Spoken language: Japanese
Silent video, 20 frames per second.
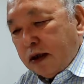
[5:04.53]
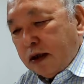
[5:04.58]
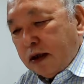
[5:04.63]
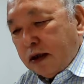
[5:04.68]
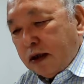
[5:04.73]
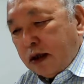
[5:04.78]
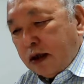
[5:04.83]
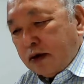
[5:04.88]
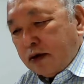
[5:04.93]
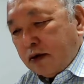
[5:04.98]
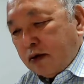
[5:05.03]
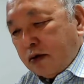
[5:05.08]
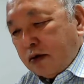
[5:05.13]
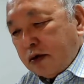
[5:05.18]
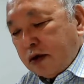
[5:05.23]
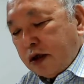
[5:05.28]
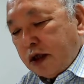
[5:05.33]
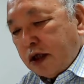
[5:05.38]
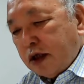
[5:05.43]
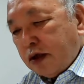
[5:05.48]
あの
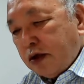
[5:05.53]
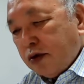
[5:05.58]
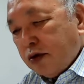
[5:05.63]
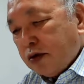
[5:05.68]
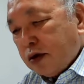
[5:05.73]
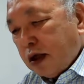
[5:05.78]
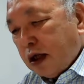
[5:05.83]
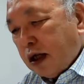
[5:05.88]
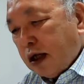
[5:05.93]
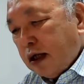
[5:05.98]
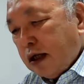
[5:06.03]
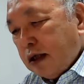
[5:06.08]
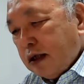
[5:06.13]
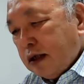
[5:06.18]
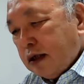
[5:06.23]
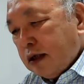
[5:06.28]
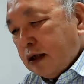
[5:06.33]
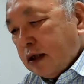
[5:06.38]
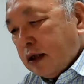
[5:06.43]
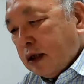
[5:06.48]
人間のような
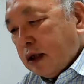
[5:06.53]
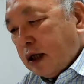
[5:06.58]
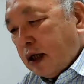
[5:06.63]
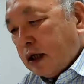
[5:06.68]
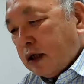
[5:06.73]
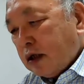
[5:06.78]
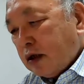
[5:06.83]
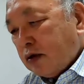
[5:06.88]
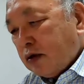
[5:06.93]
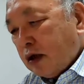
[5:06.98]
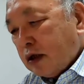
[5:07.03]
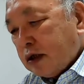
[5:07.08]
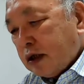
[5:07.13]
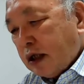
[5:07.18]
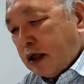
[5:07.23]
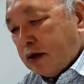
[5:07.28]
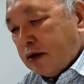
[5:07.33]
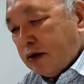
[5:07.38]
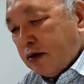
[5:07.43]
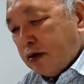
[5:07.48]
感覚を与
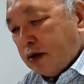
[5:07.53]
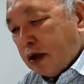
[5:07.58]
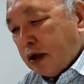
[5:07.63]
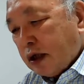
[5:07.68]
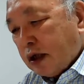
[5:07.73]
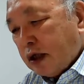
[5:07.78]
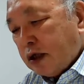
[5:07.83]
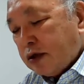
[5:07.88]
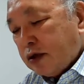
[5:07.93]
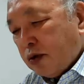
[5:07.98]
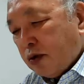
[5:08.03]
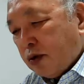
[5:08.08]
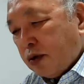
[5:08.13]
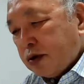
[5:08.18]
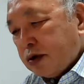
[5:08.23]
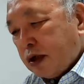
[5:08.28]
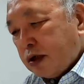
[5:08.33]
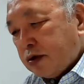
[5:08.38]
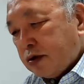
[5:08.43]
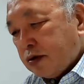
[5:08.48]
えるような現象を起こし
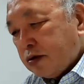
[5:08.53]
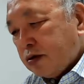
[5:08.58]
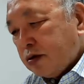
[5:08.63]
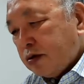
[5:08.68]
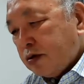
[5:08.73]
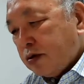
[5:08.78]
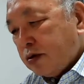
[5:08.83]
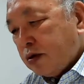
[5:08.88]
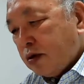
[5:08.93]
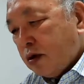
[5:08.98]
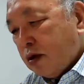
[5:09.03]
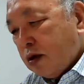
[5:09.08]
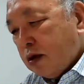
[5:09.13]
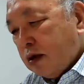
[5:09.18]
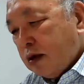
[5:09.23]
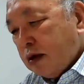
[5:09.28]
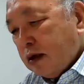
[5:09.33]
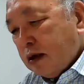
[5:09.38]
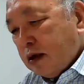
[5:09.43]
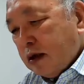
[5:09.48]
たりするという
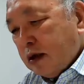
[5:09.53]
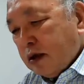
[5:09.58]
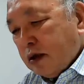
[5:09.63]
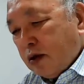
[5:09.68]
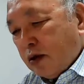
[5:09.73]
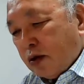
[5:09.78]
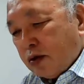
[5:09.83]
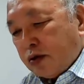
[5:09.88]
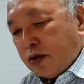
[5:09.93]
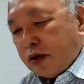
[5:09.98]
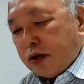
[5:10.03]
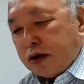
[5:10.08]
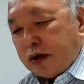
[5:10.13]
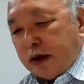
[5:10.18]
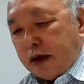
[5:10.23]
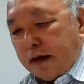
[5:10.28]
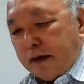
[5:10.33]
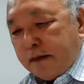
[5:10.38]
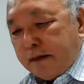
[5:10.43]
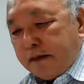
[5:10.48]
ことですね。